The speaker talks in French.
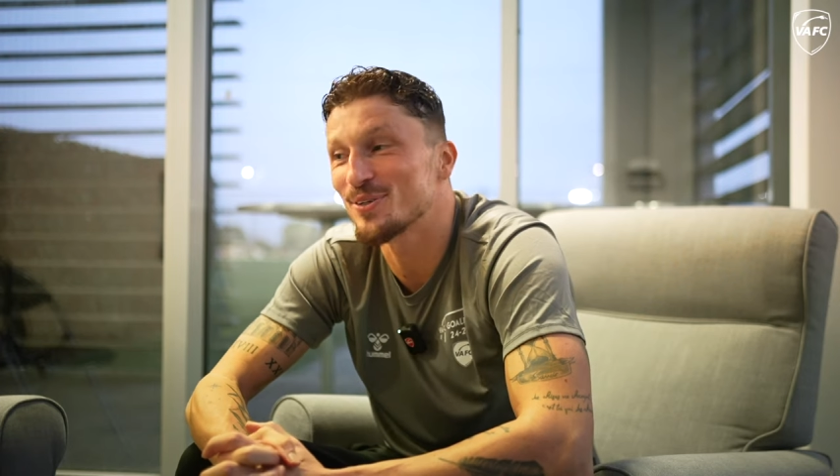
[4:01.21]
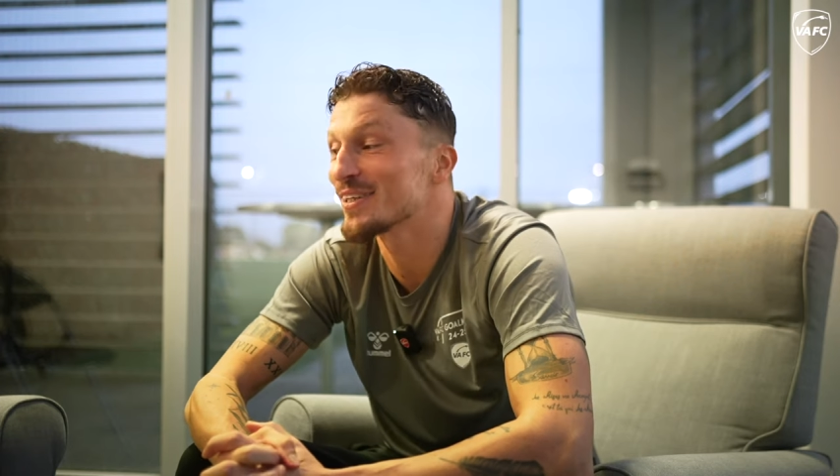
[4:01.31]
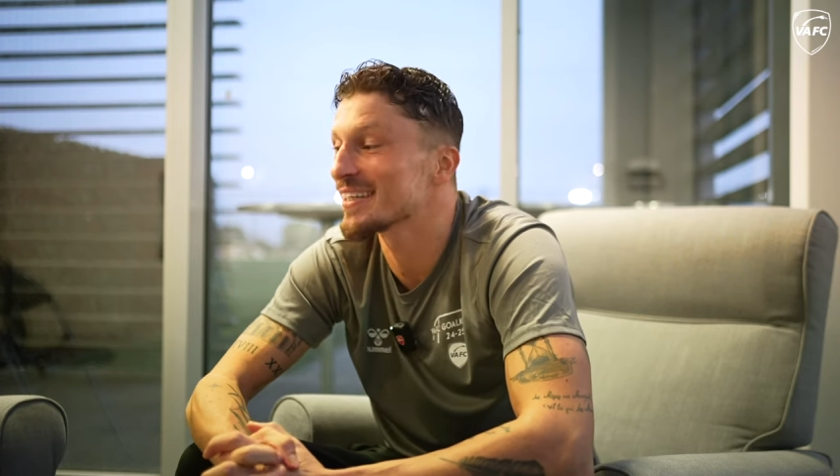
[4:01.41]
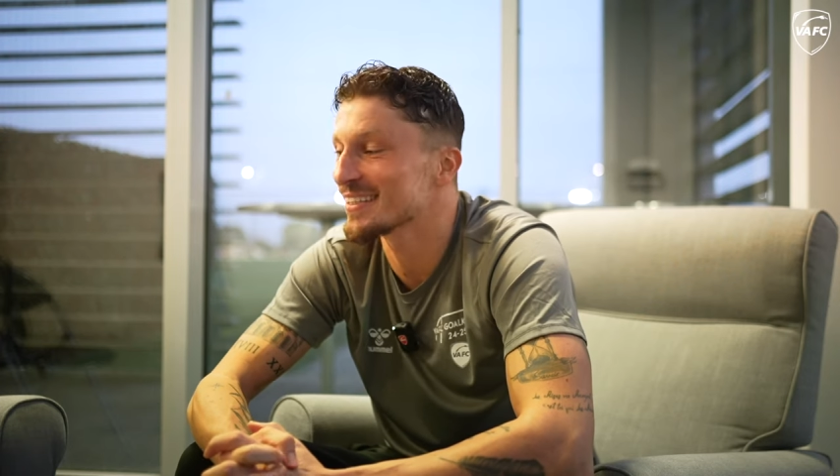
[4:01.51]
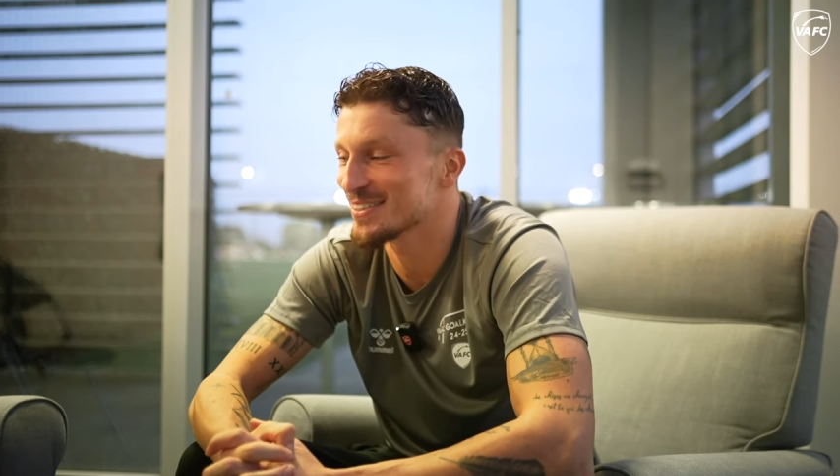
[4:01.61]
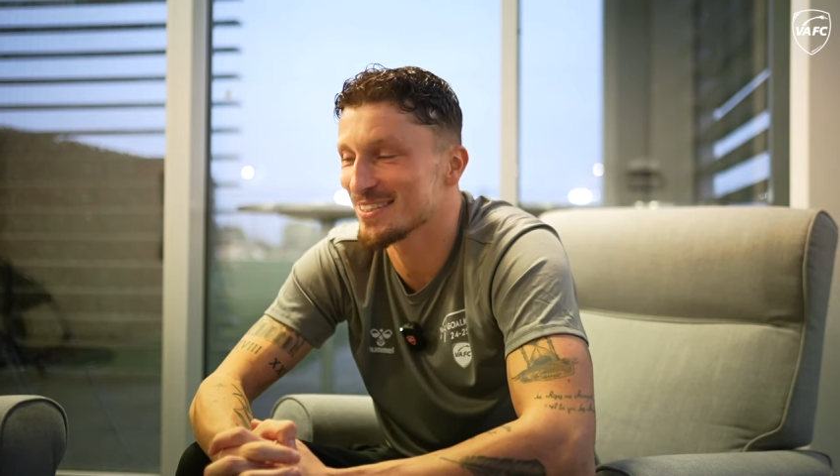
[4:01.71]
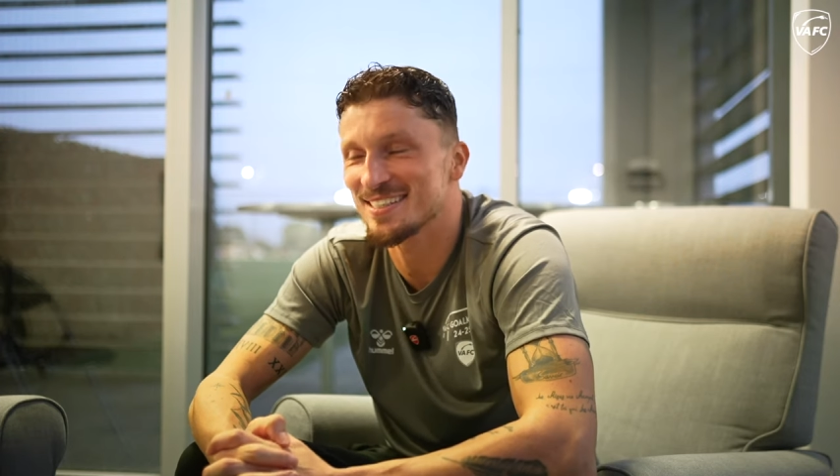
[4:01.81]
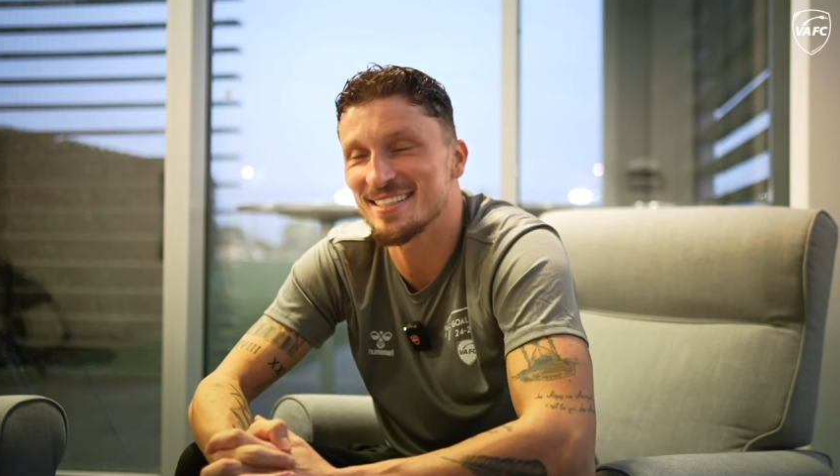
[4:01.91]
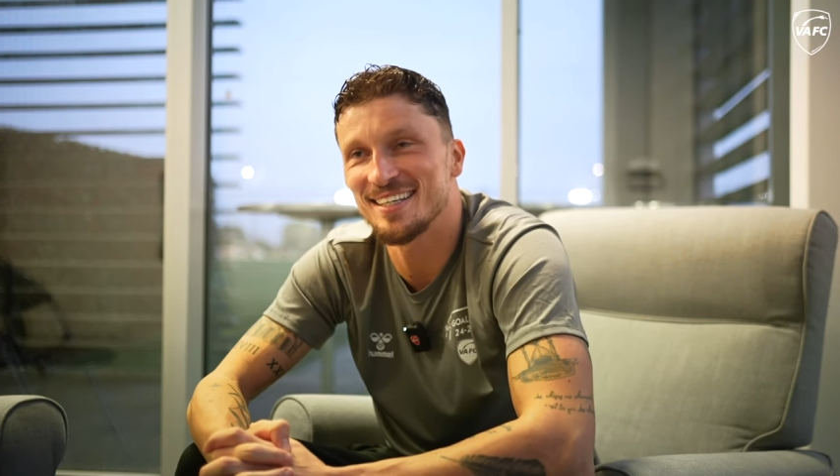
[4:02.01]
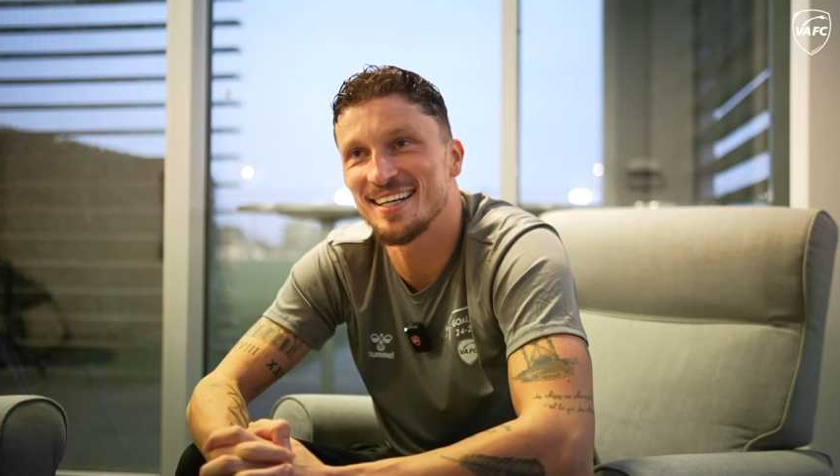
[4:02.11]
on est quelques
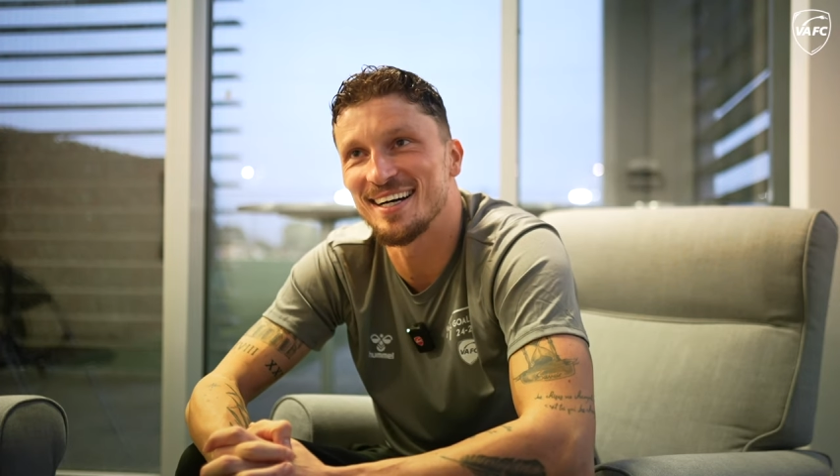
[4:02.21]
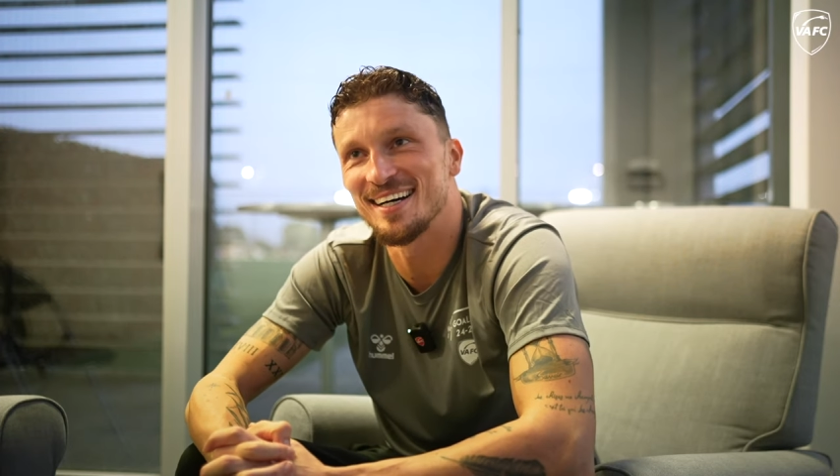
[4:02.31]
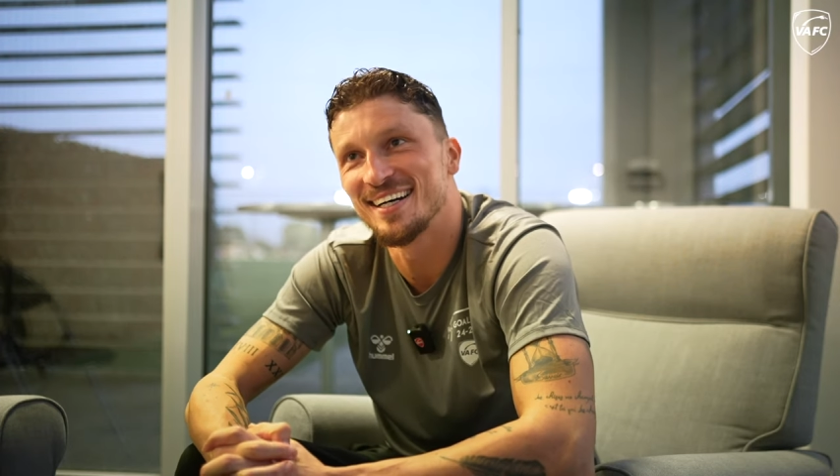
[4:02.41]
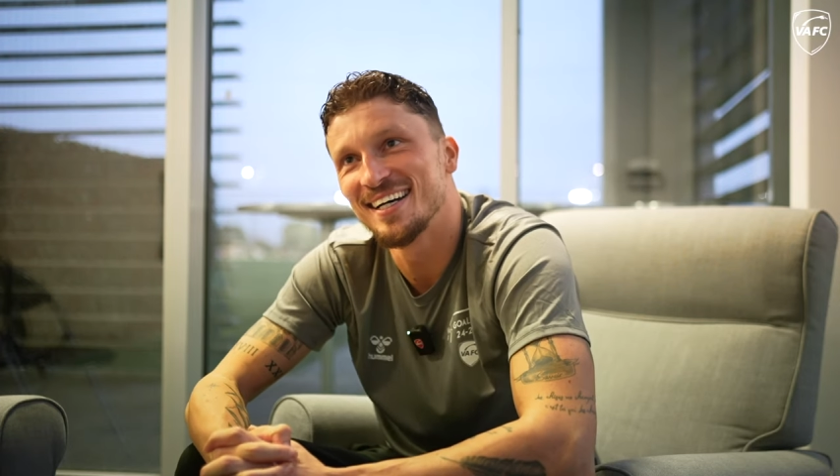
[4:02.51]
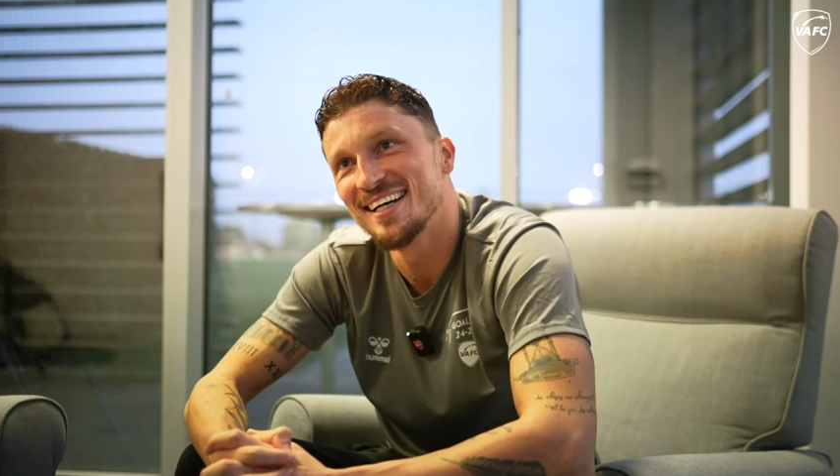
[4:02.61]
anciens là